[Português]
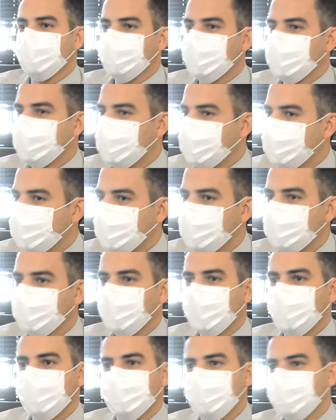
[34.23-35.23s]
ou Secretaria de
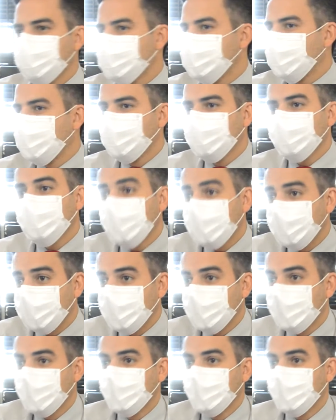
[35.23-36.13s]
Educação, Saúde, não.